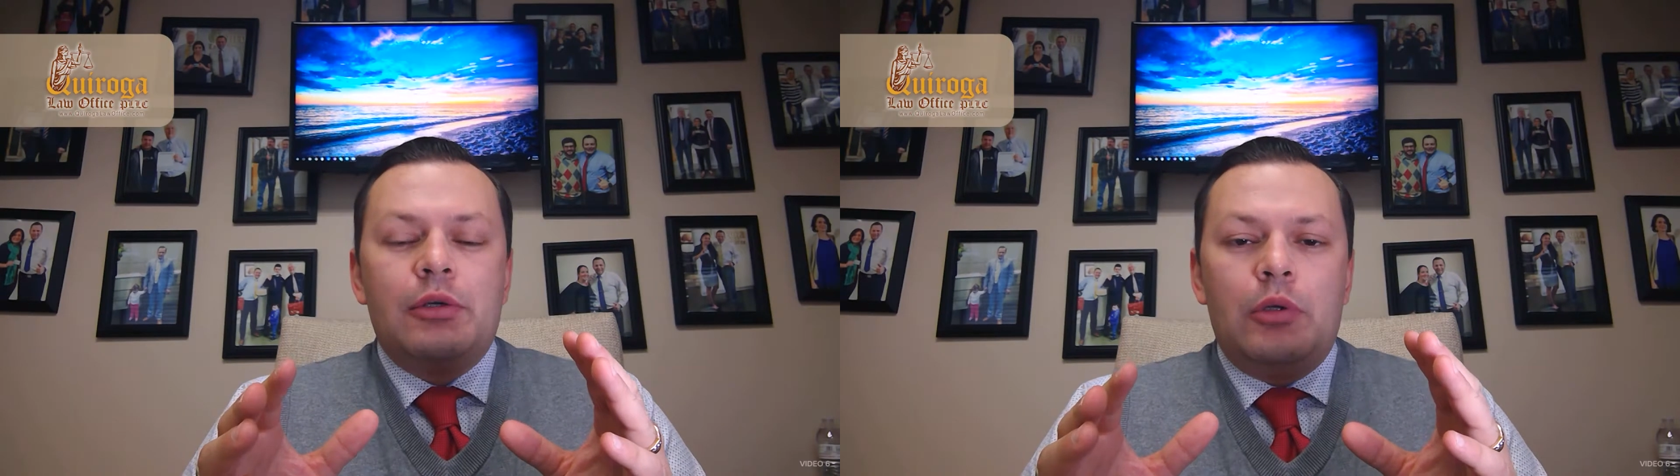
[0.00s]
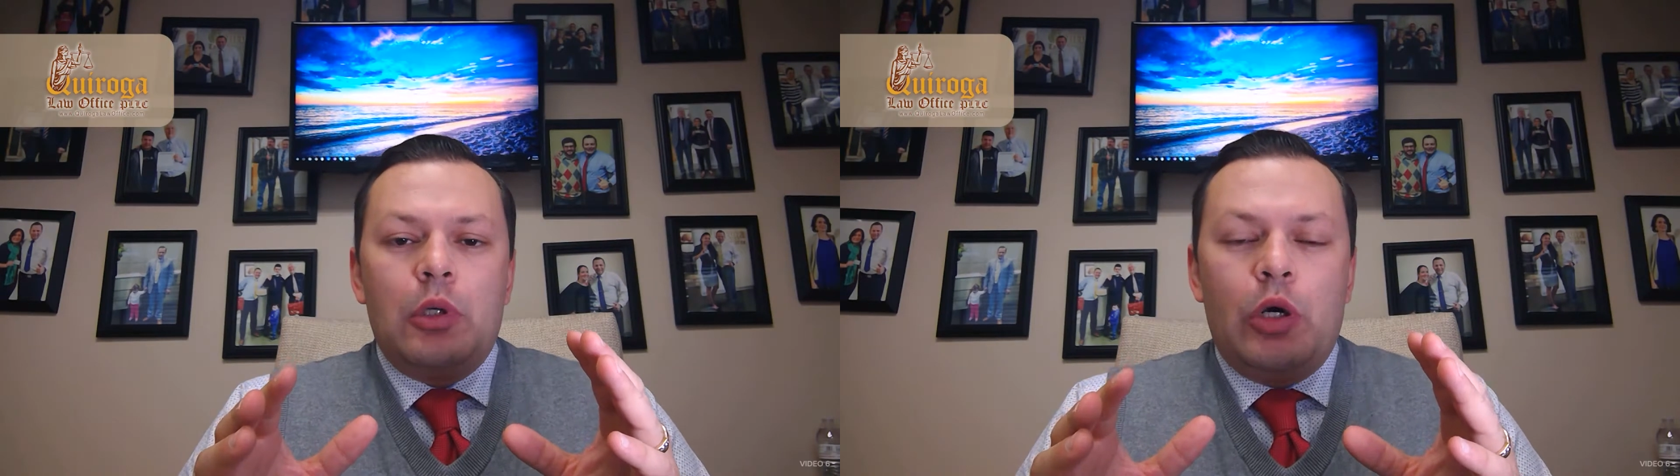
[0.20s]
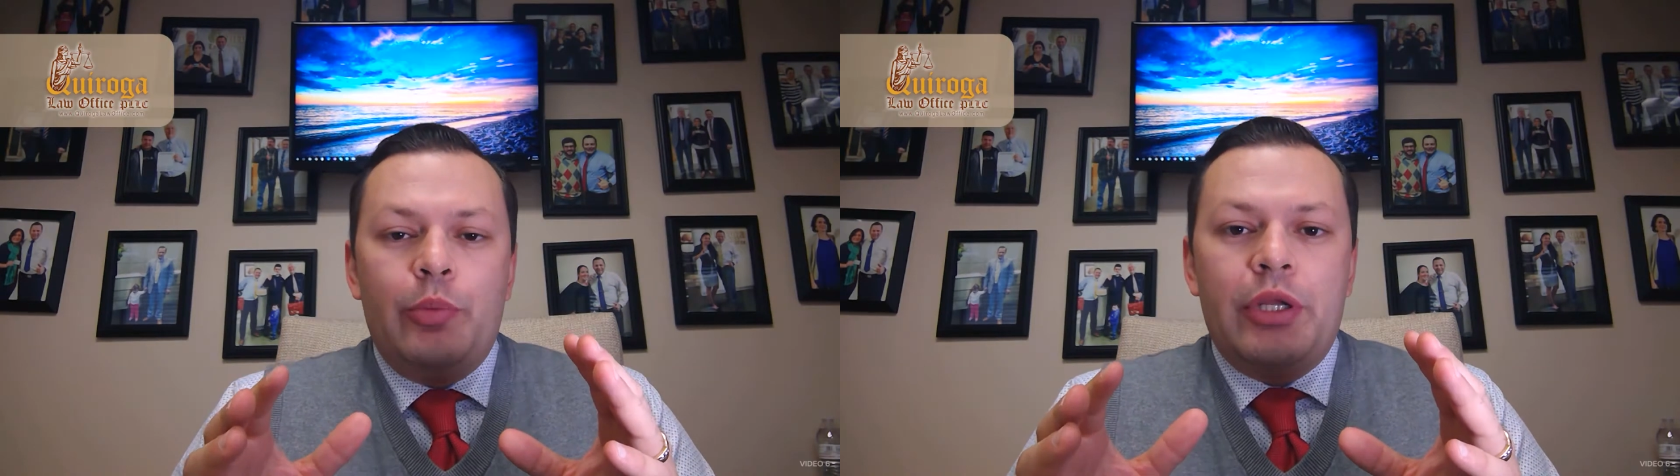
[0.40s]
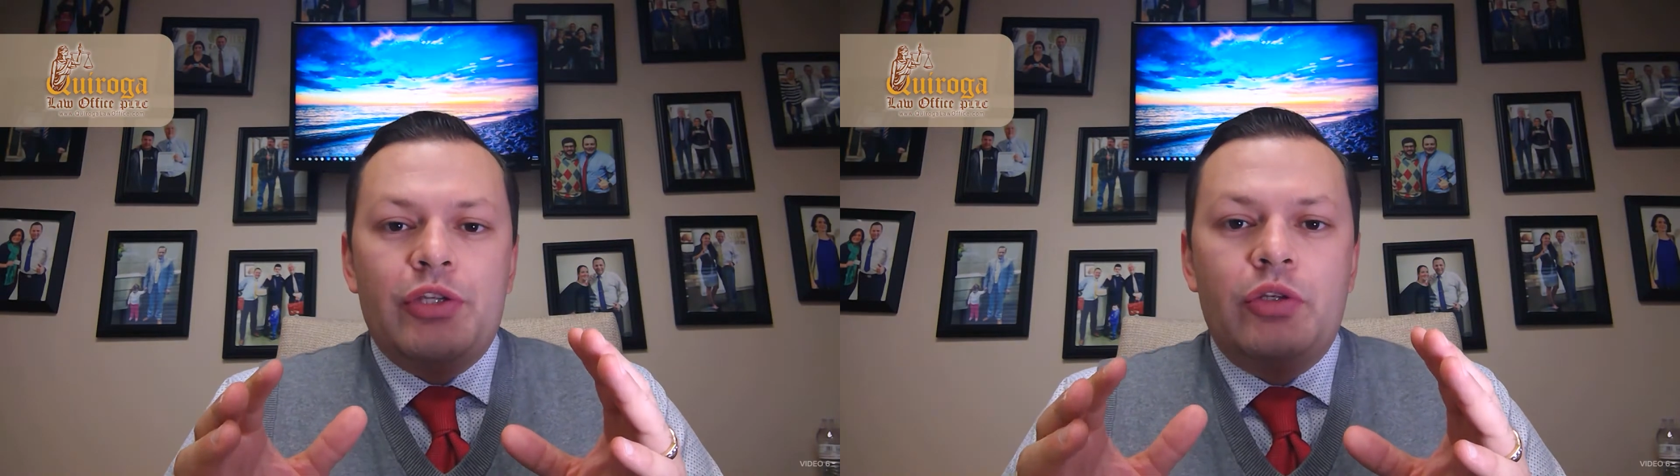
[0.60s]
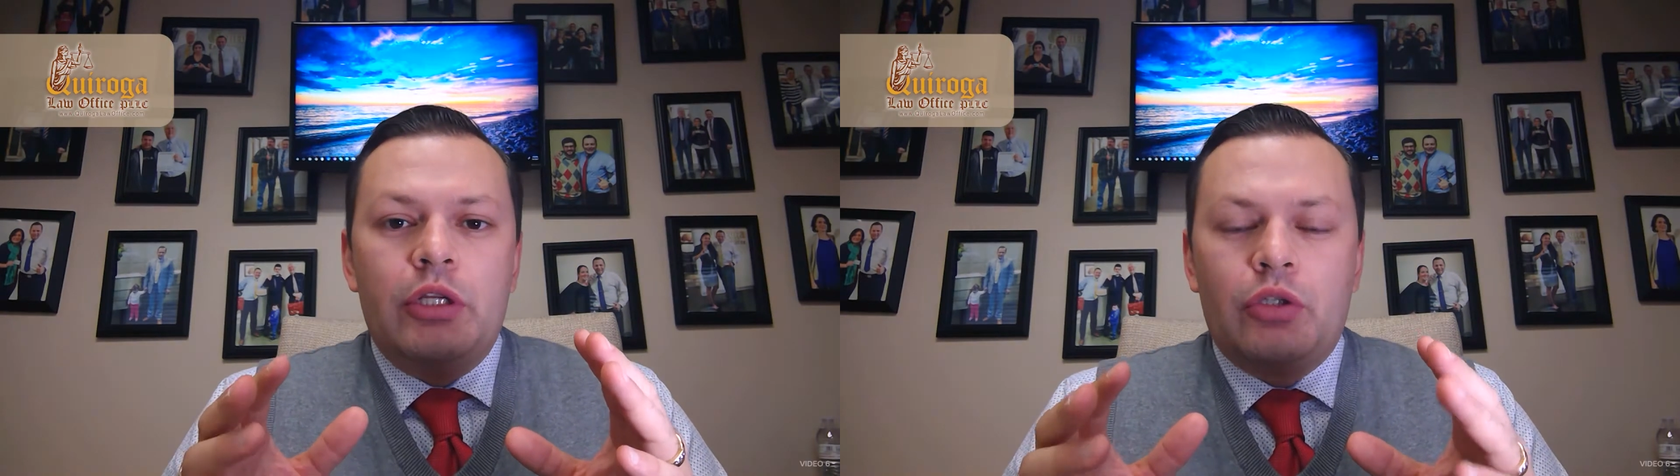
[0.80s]
soy abogado de
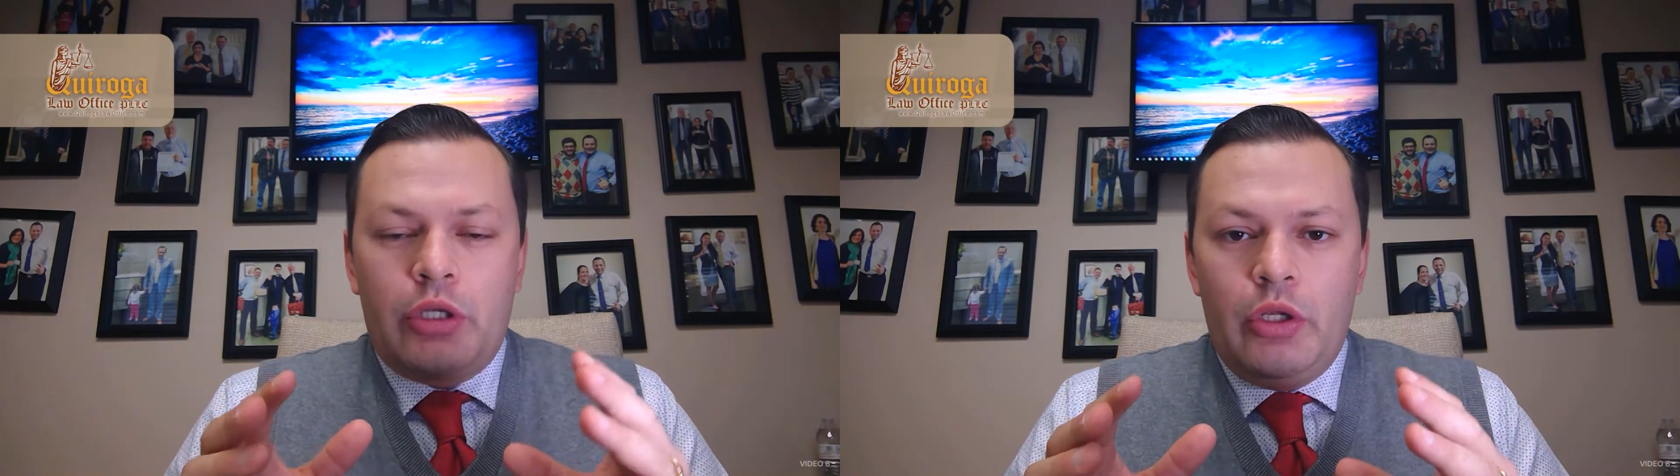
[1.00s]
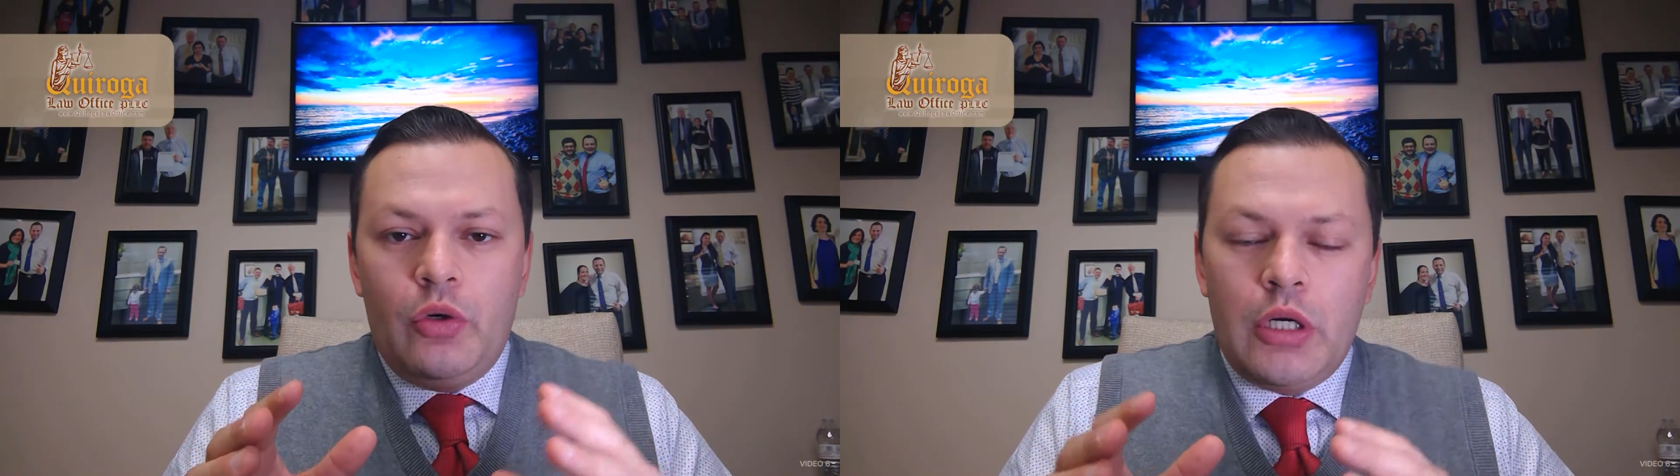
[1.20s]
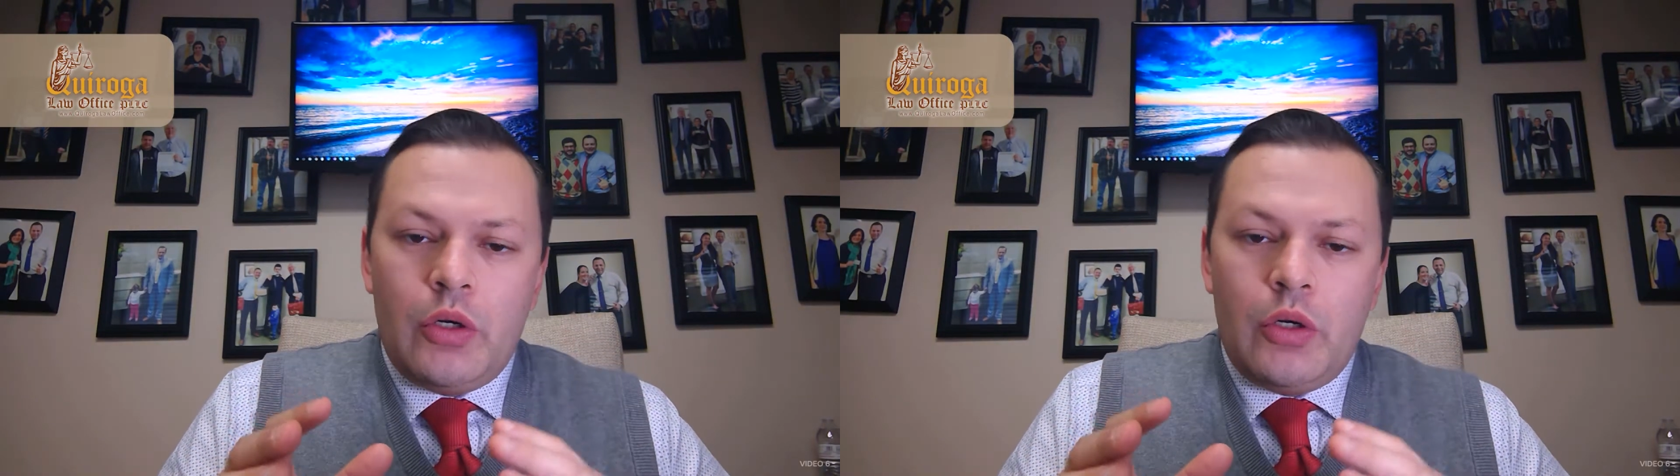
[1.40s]
inmigración Héctor Quiroga.